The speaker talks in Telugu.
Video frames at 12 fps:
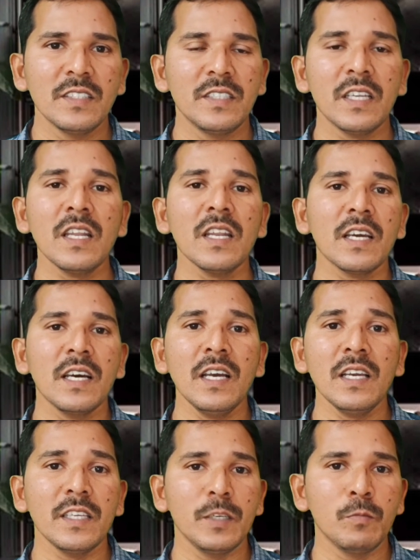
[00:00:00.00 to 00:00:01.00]
జనరల్గా
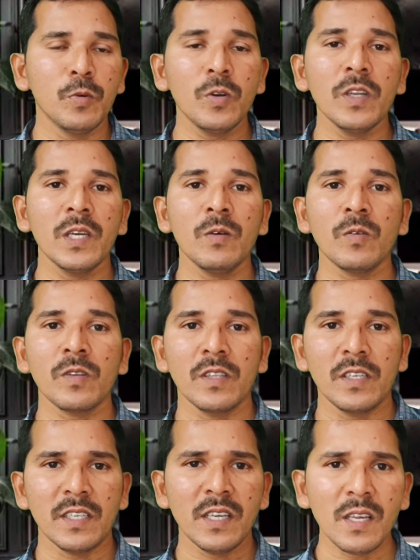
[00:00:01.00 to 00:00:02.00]
ఈ బుక్లో
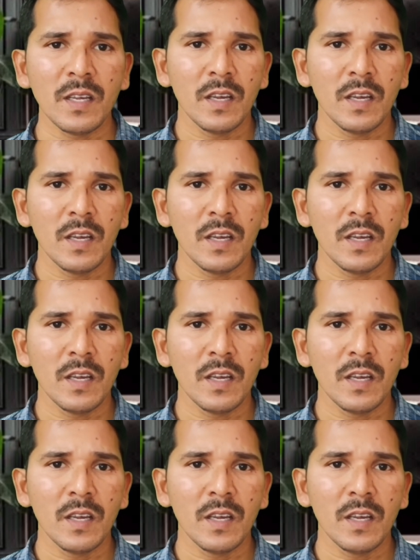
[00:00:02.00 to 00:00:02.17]
ఏముంటుందంటే